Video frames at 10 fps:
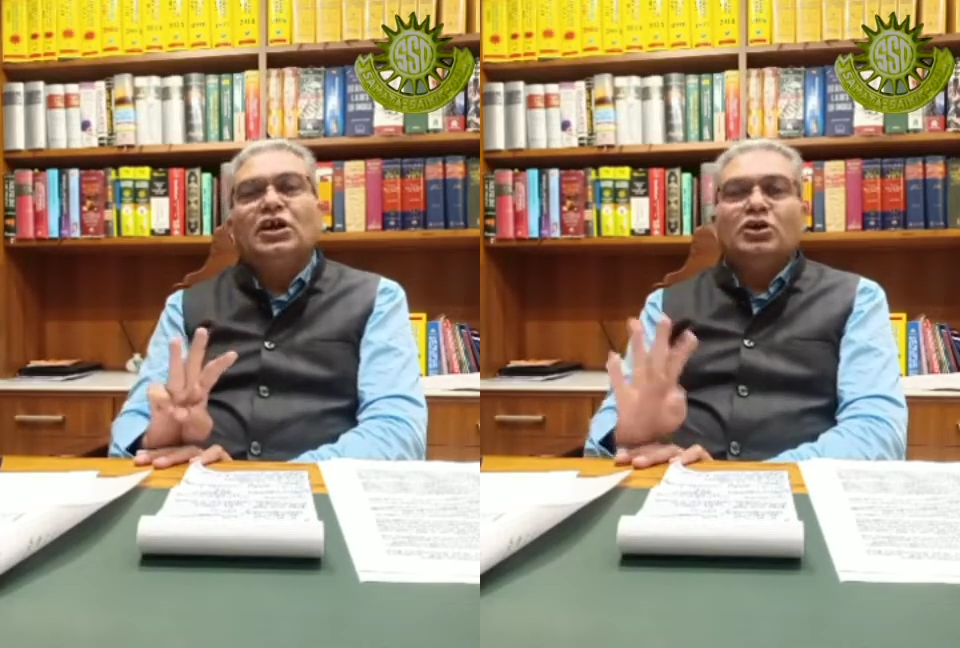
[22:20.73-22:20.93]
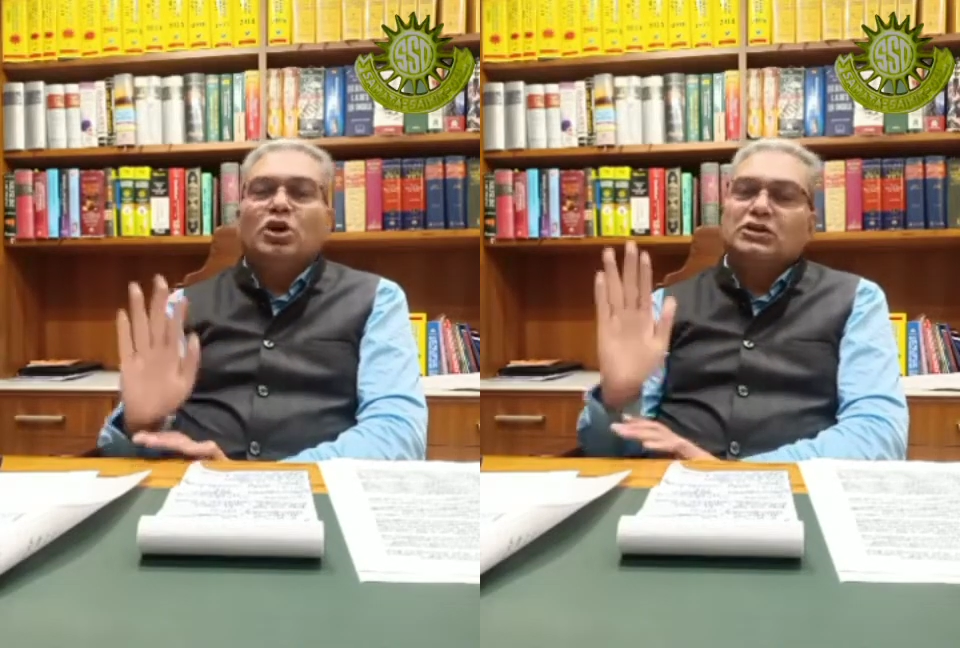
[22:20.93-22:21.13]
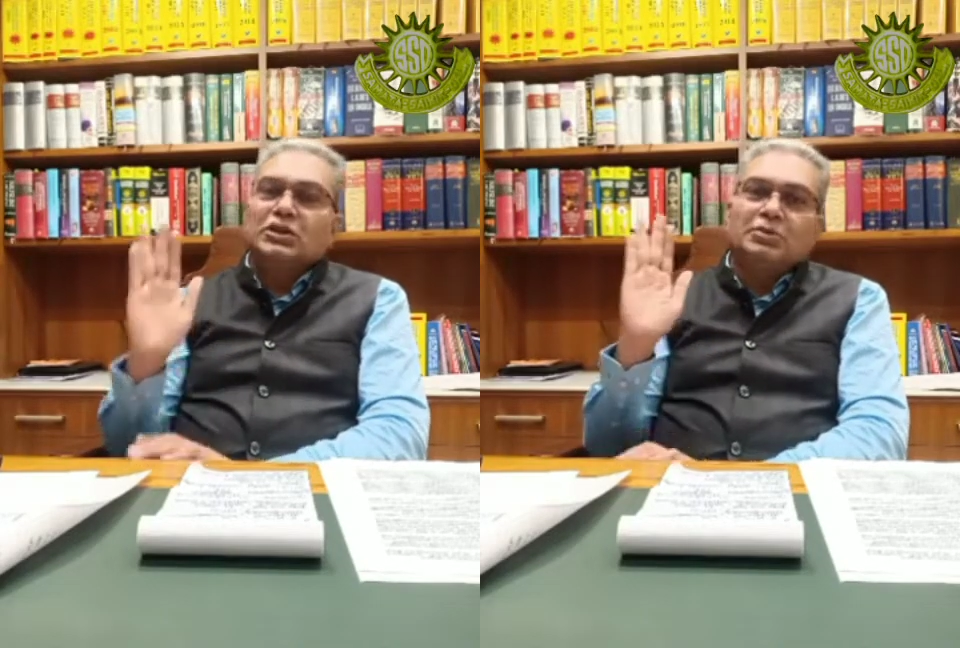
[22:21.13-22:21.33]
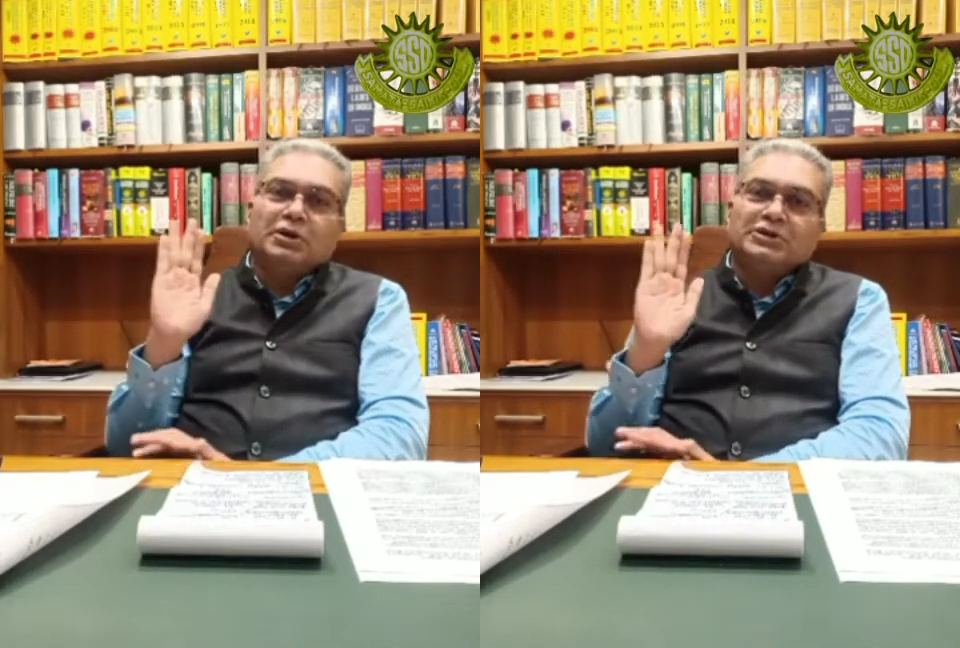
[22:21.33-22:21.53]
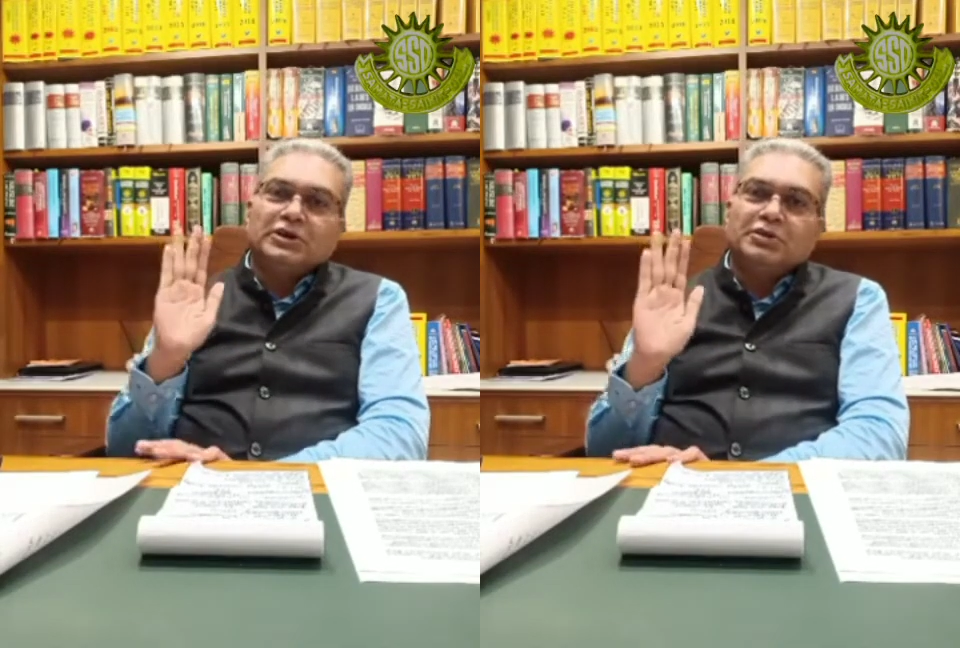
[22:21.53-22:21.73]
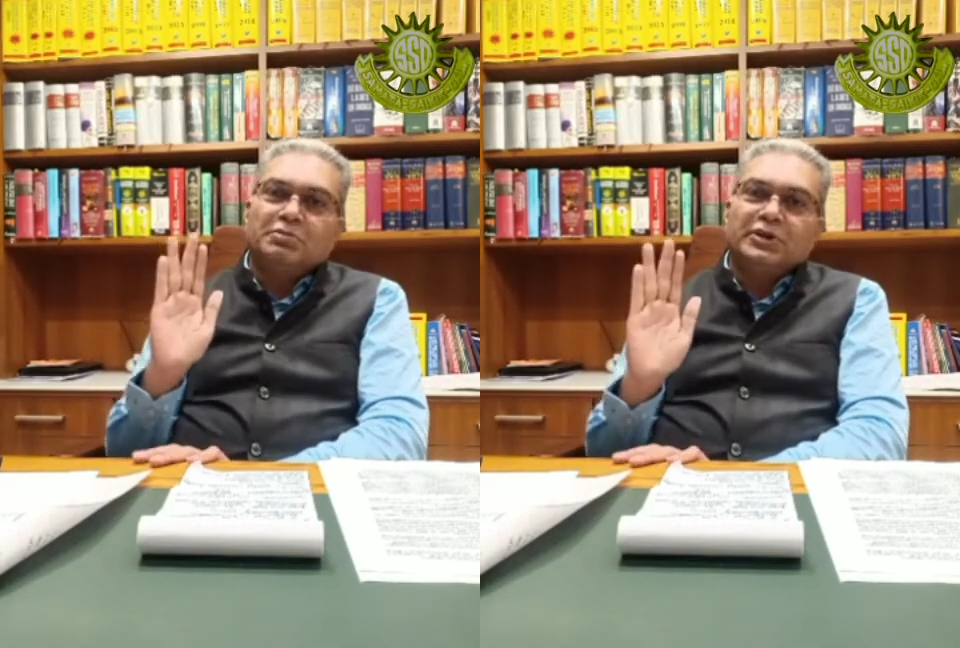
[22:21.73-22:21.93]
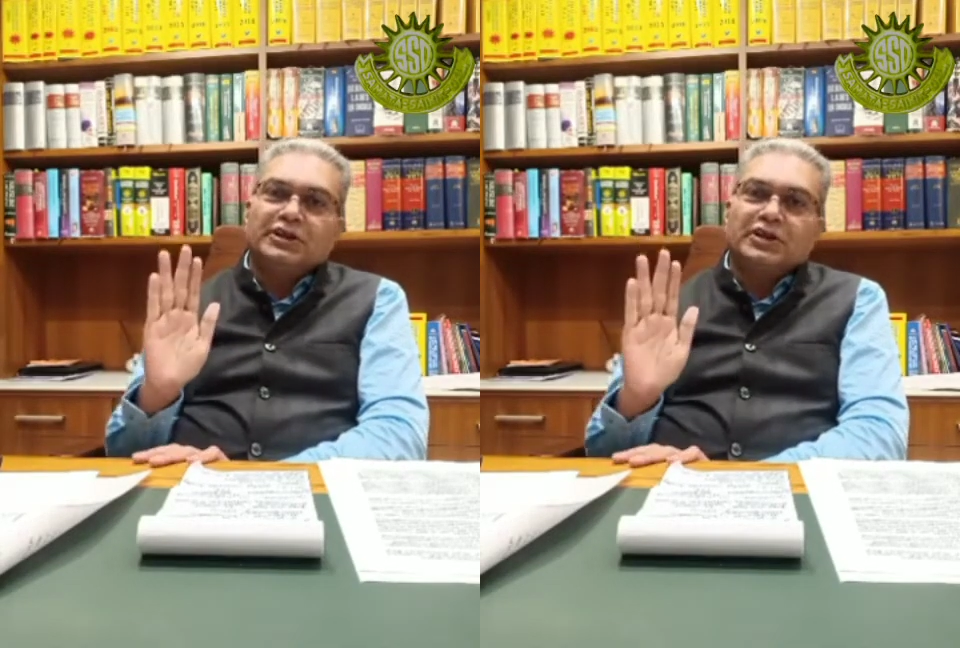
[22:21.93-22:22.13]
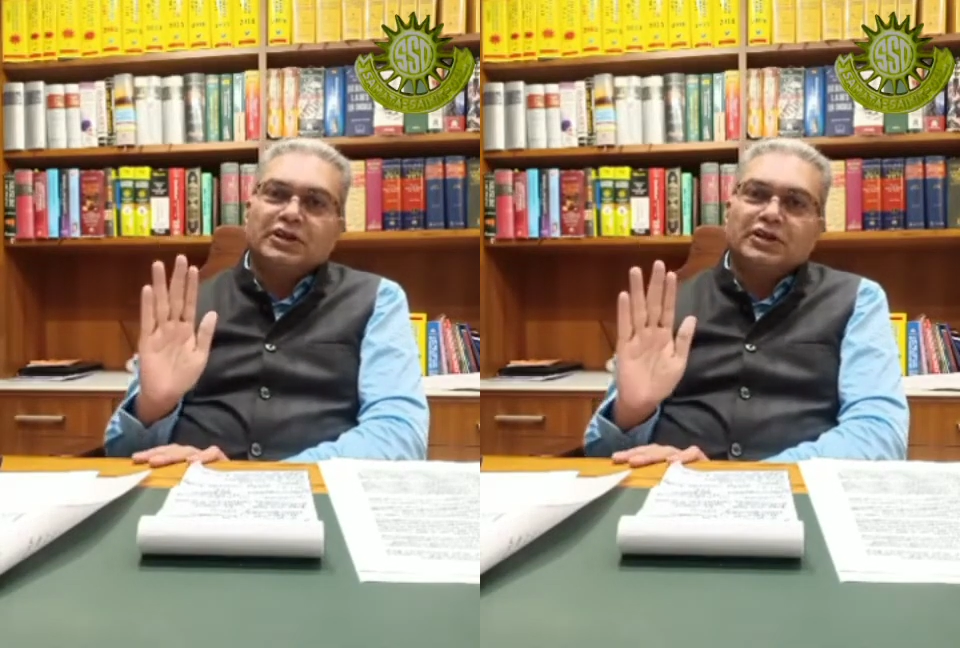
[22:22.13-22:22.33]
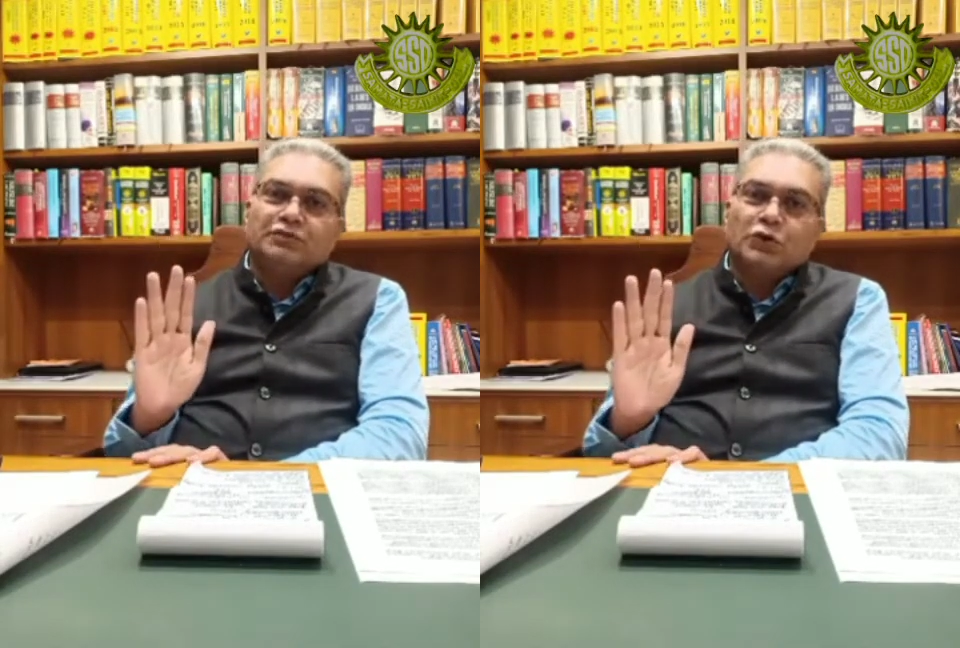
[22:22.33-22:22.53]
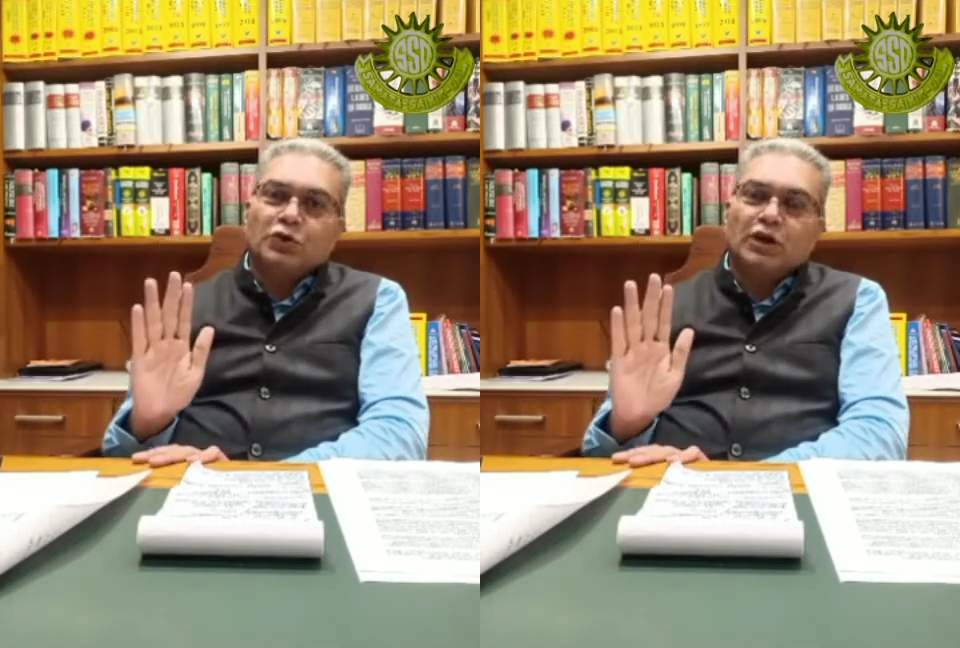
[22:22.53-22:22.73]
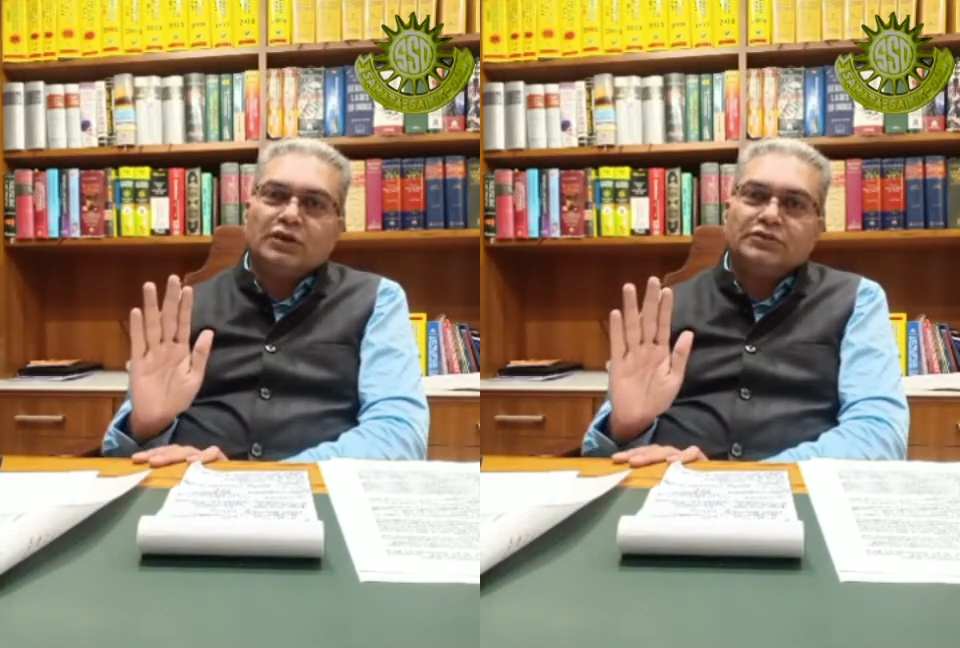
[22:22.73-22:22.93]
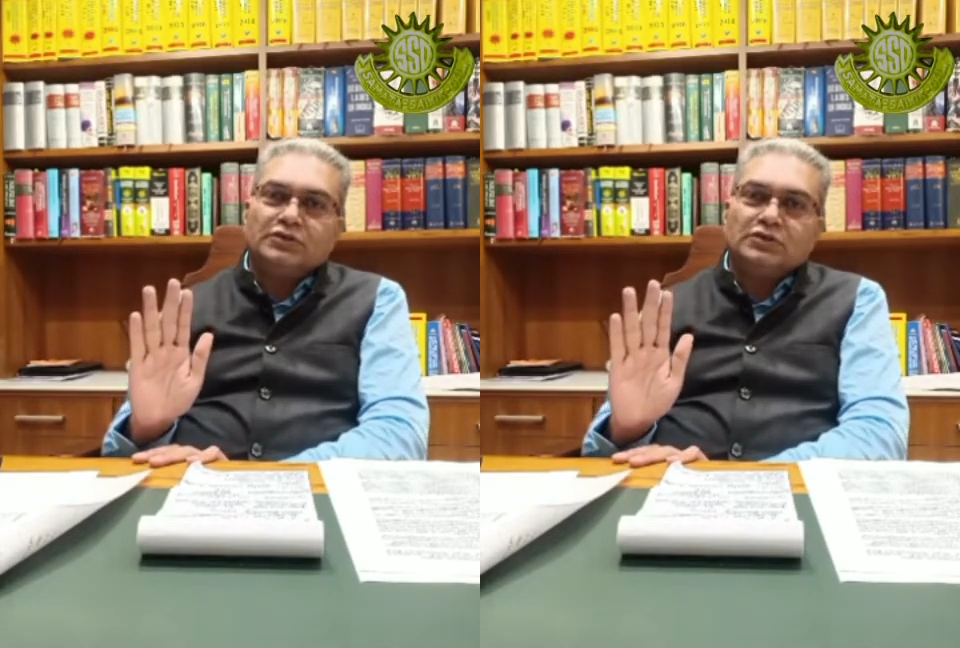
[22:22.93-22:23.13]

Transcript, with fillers: डॉक्टर बाबा साहब आम्बेडकर की फोटोग्राफ